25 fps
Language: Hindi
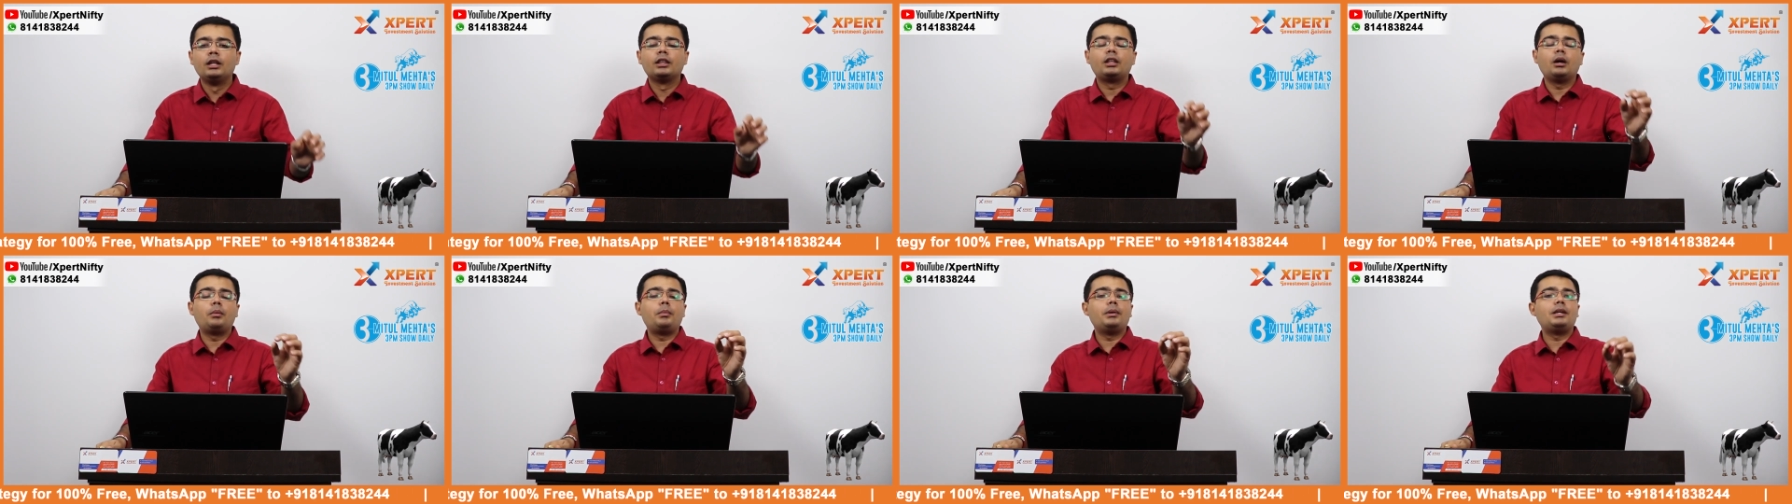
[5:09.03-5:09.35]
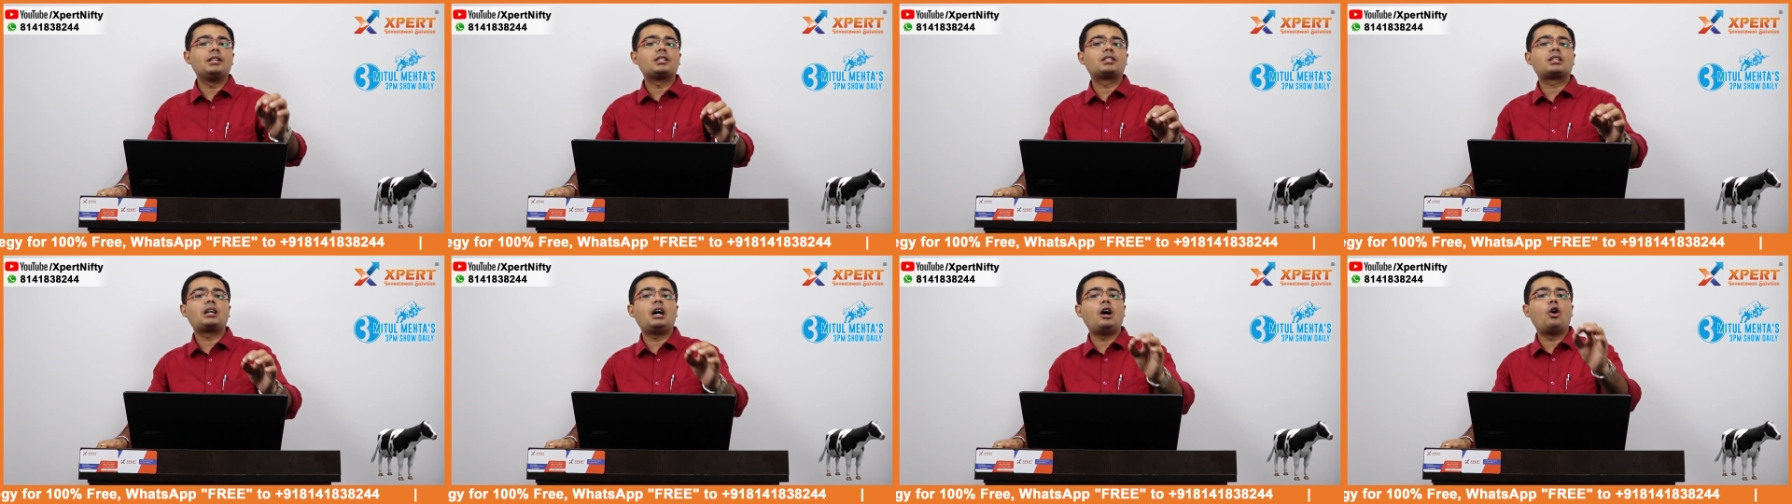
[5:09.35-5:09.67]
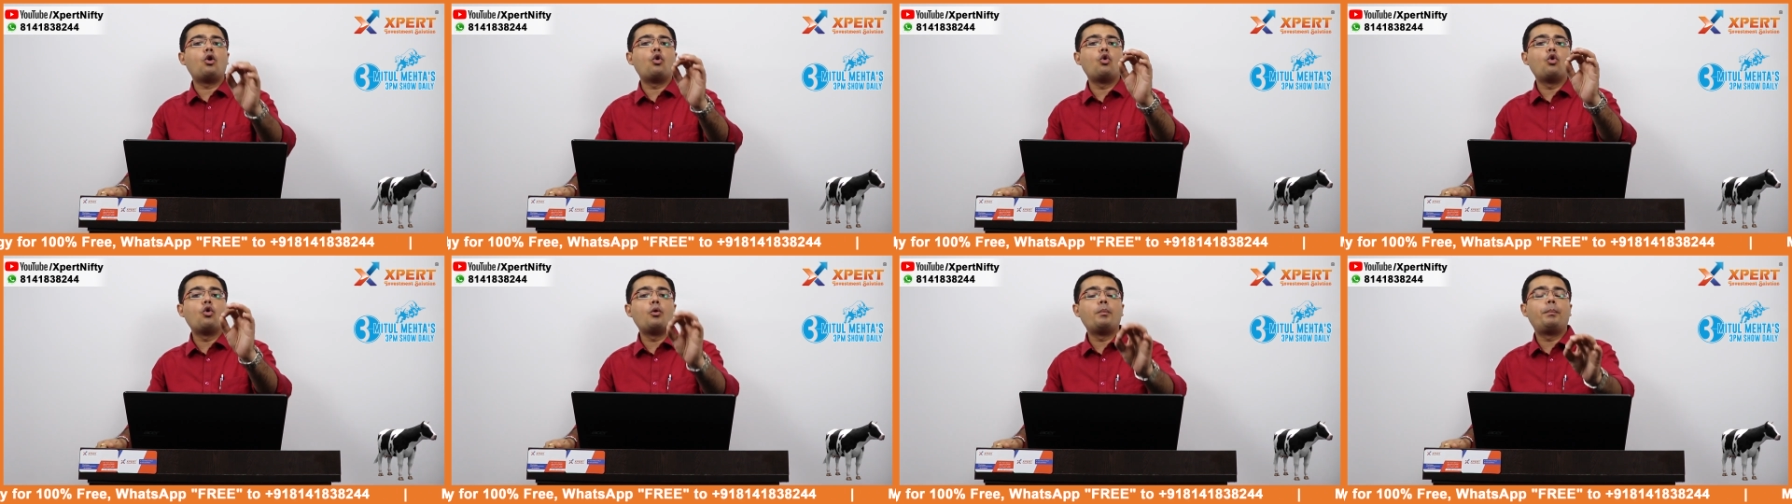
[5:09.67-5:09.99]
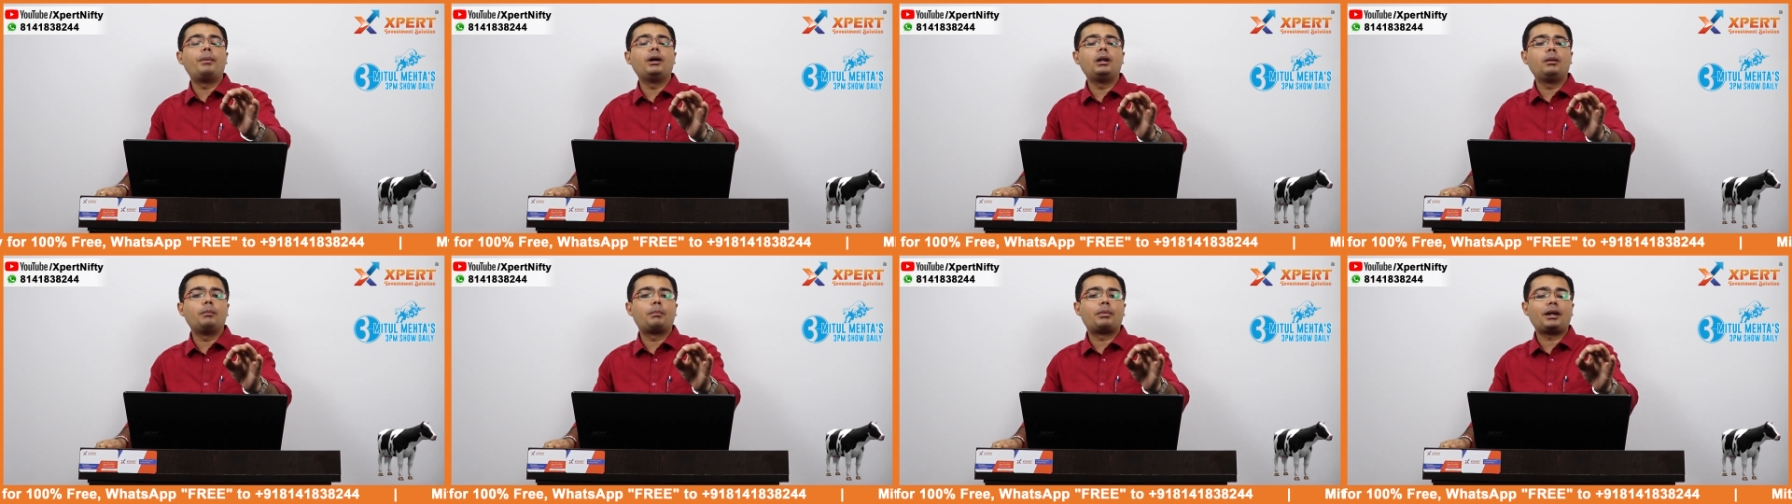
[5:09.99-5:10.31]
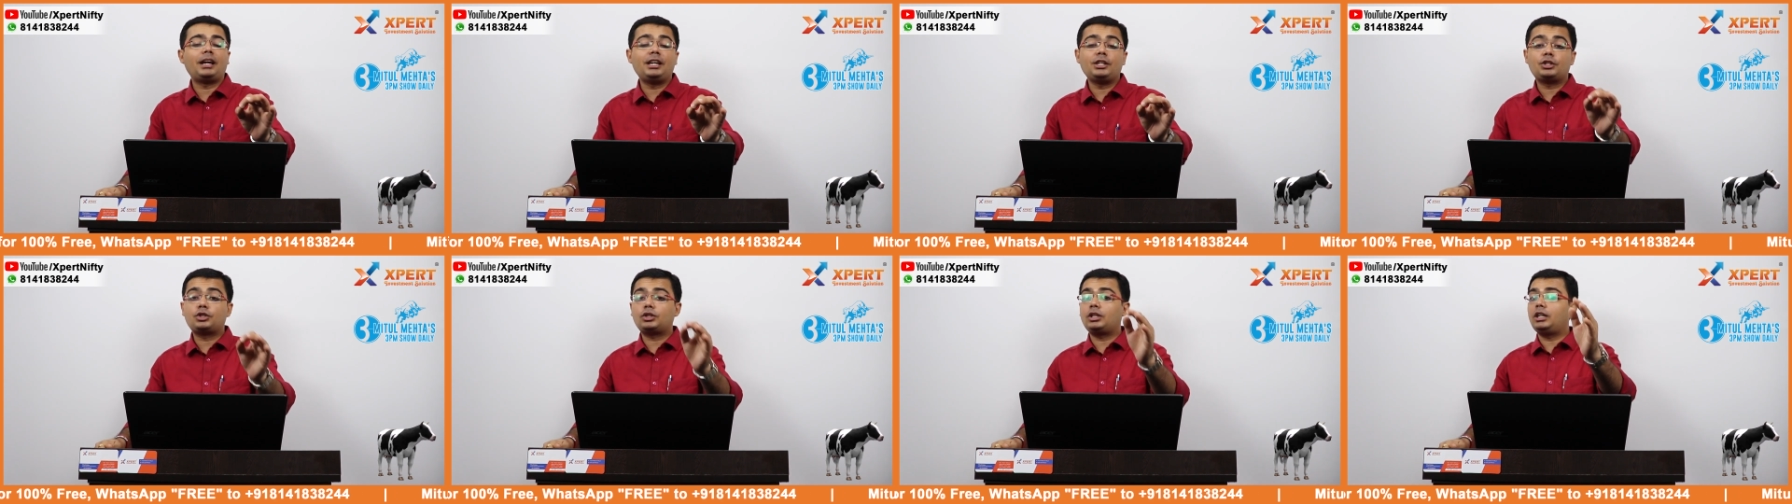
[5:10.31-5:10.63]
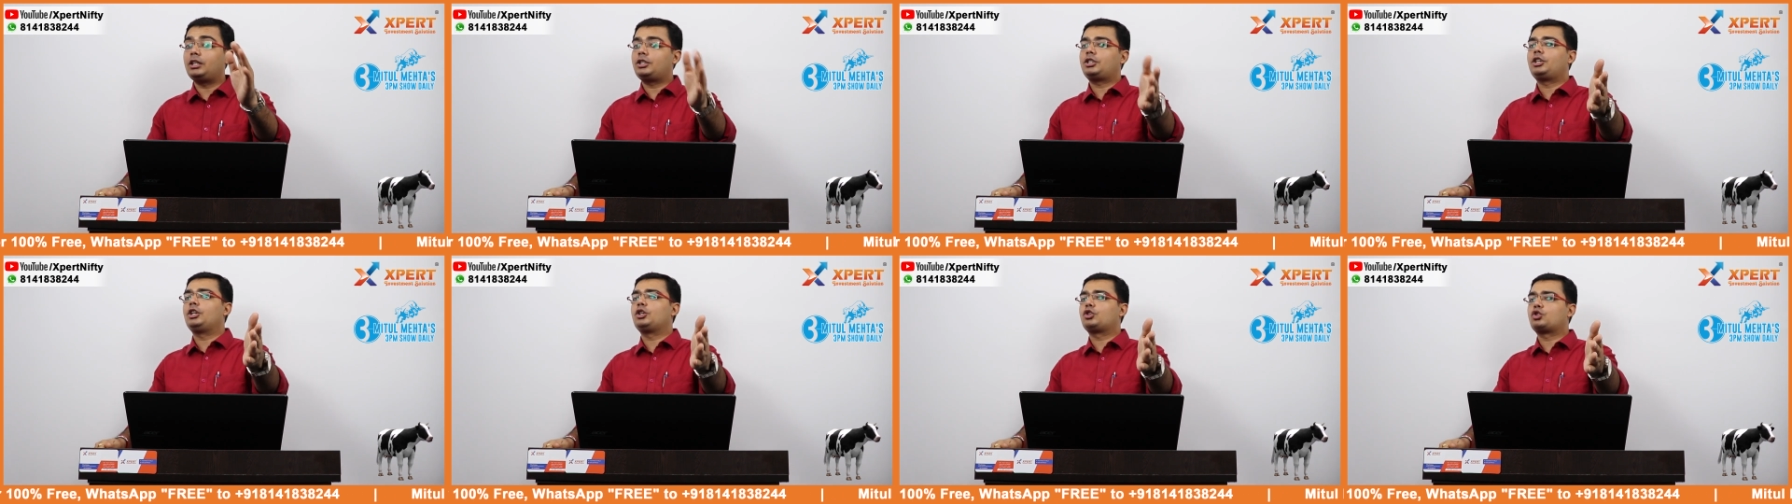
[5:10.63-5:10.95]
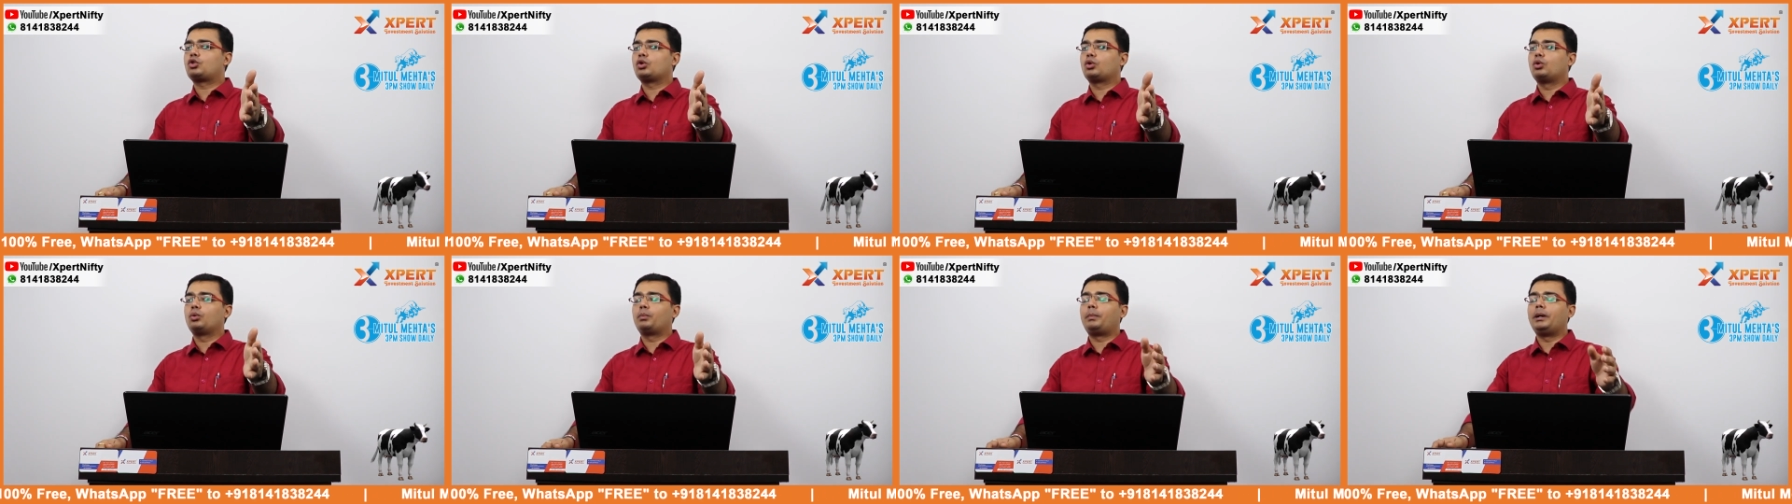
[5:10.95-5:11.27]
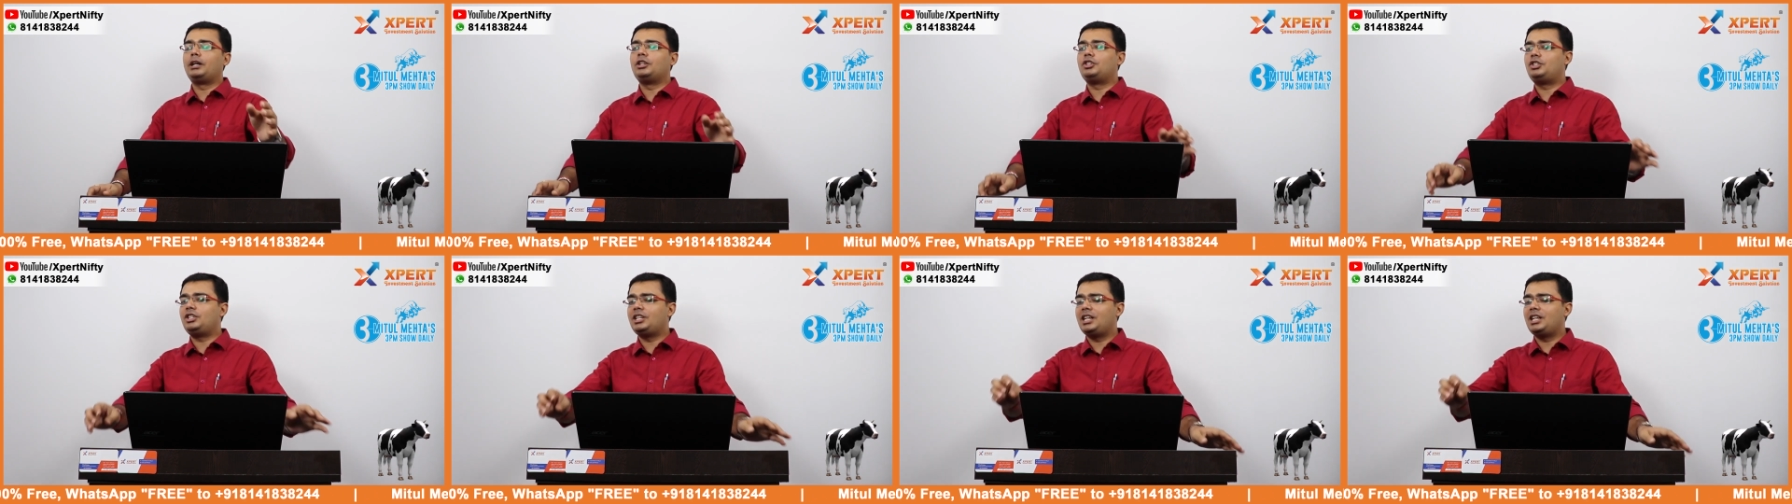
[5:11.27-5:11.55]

तब इसका ओपन प्राइस था छह रुपए